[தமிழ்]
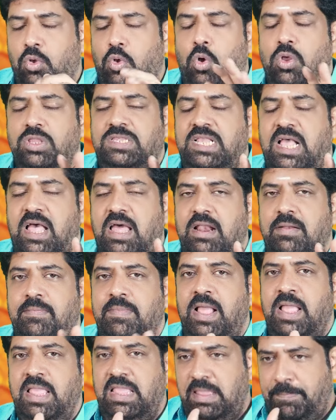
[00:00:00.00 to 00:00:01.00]

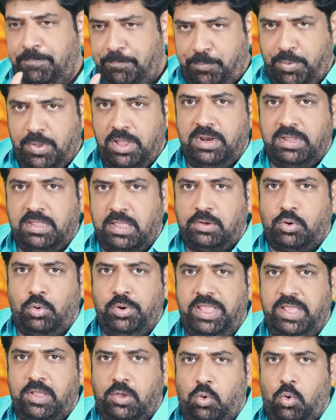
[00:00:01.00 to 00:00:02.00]
கோச்சாரம்னா இப்போ
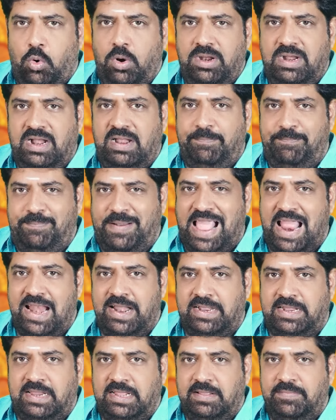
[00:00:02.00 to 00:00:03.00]
இருக்கக்கூடிய கோள்கள்
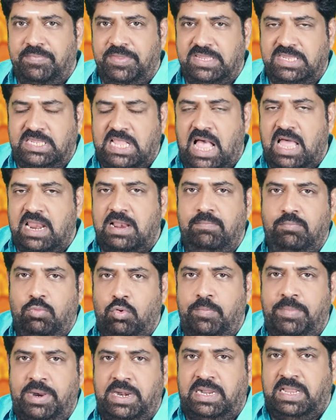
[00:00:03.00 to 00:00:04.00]
பிளானட்டு சாரம்
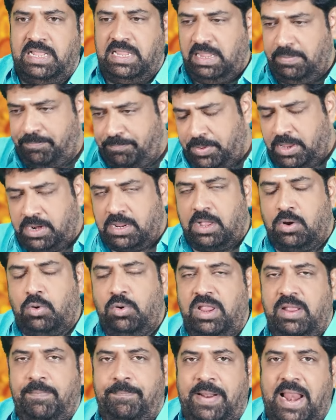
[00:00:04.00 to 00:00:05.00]
மூமெண்ட்டு இப்போ
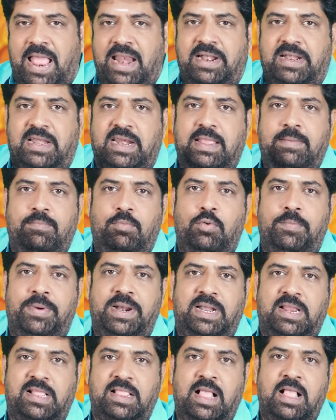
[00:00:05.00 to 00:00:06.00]
இருக்கக்கூடிய பிளானட்டரி
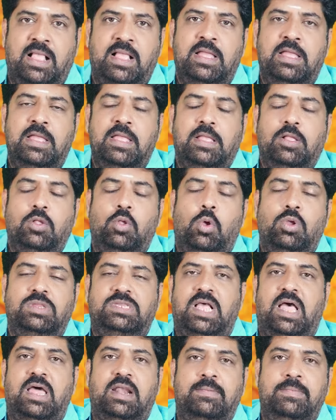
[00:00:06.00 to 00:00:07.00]
மூமெண்ட்டை தான்
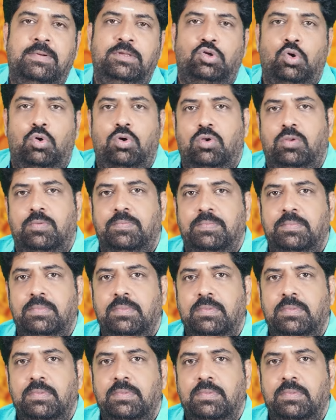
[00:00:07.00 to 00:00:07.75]
கோச்சாரம்னு சொல்கிறோம்